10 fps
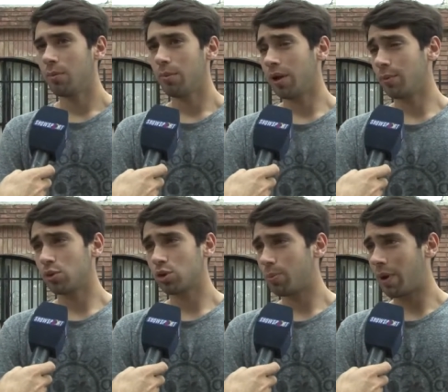Perdimos
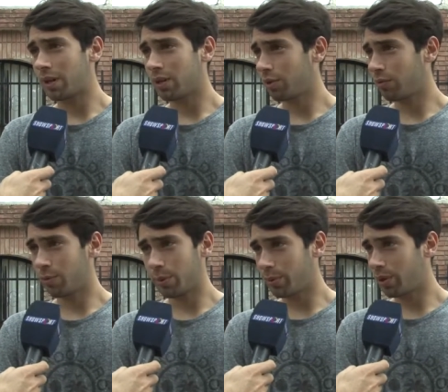un solo partido, que
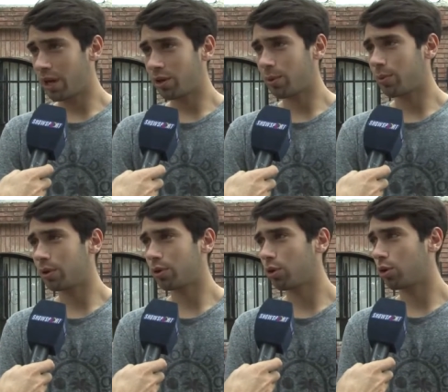fue el primer año,
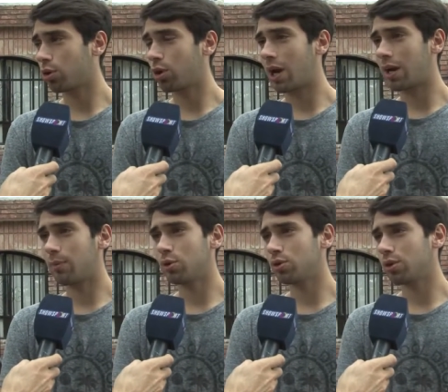después todo el otro
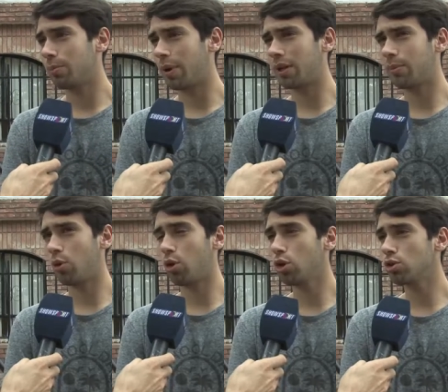ganamos,
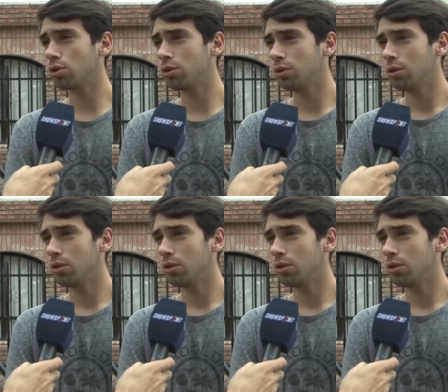empatamos dos.